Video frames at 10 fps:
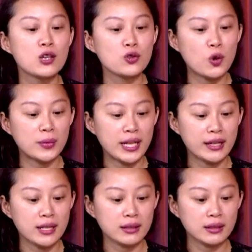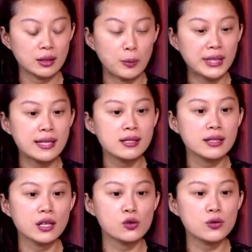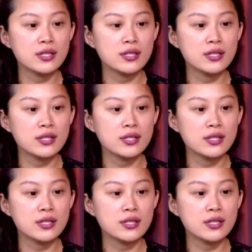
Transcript: 所以我们那天，我们那一次的演出